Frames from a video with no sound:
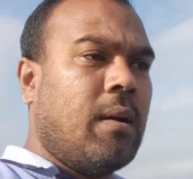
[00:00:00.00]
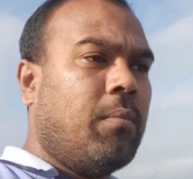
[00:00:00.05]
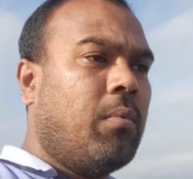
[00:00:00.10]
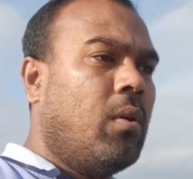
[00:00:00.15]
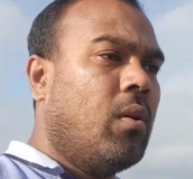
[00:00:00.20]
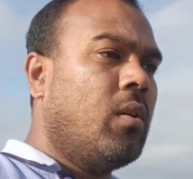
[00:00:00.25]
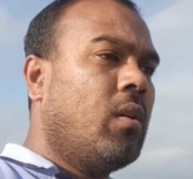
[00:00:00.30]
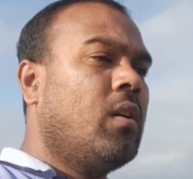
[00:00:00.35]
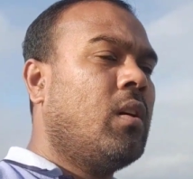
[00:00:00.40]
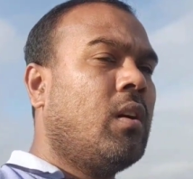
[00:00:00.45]

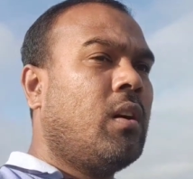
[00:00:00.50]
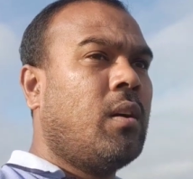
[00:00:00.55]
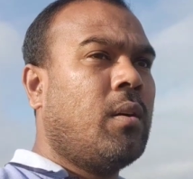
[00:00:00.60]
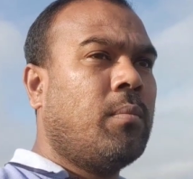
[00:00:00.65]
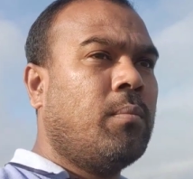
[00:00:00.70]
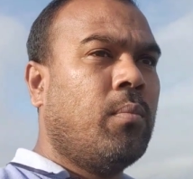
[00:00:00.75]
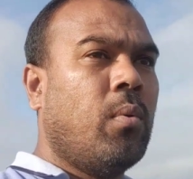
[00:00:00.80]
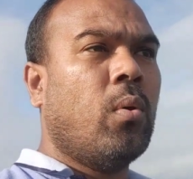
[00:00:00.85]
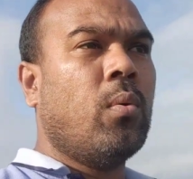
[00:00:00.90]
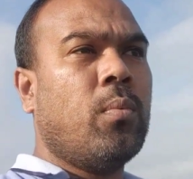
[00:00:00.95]
এবং
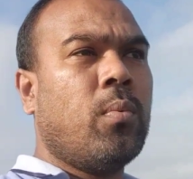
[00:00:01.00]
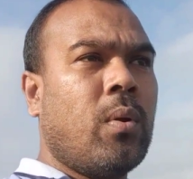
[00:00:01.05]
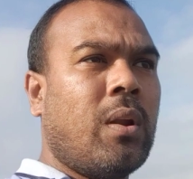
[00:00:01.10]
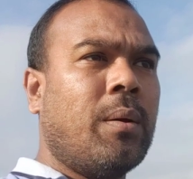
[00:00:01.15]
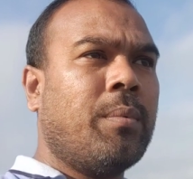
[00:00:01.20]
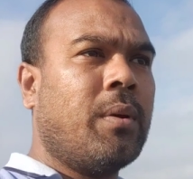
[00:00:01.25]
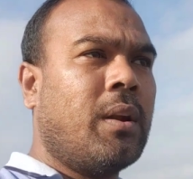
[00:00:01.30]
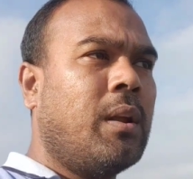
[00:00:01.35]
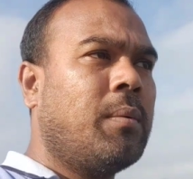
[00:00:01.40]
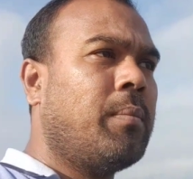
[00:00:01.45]
বউ
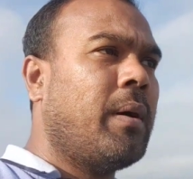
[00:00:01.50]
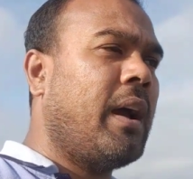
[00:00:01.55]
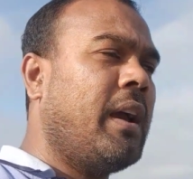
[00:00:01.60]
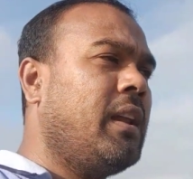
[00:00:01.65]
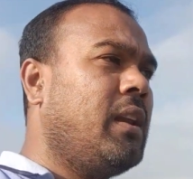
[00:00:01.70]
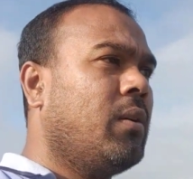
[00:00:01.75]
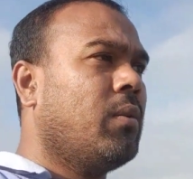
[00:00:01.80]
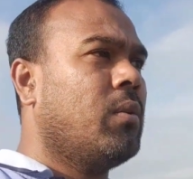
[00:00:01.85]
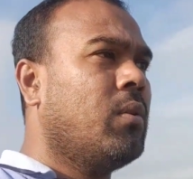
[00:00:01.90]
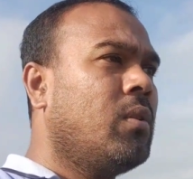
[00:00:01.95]
পোলাপানের
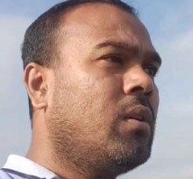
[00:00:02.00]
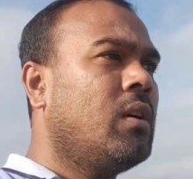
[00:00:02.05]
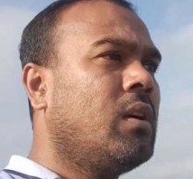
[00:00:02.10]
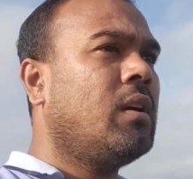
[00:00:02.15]
বাহিরেও